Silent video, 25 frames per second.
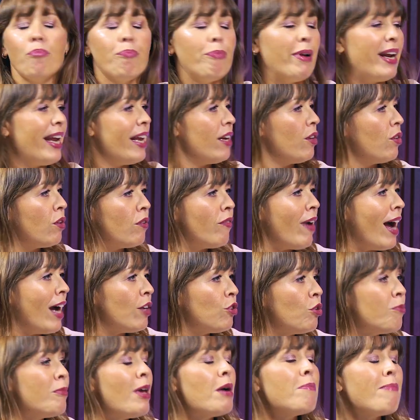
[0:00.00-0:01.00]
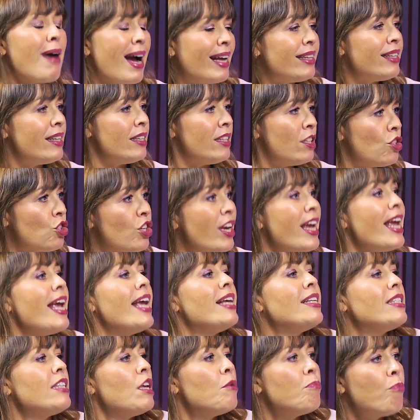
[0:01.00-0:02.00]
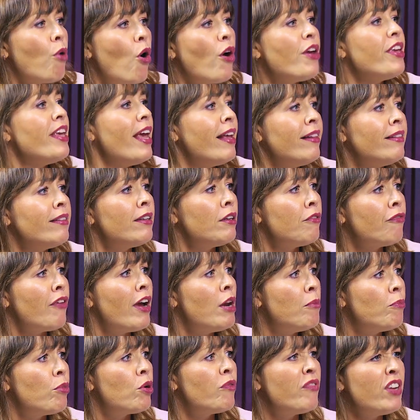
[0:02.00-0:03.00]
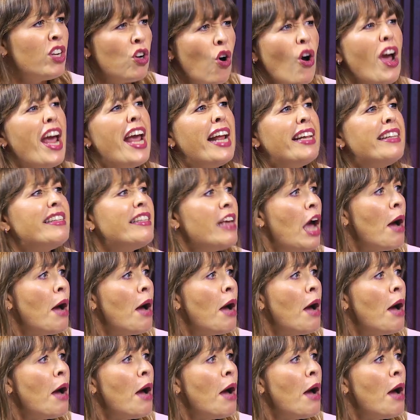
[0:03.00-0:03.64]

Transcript: Prendo, vado, mia madre dice e se poi entri fai il provino e ti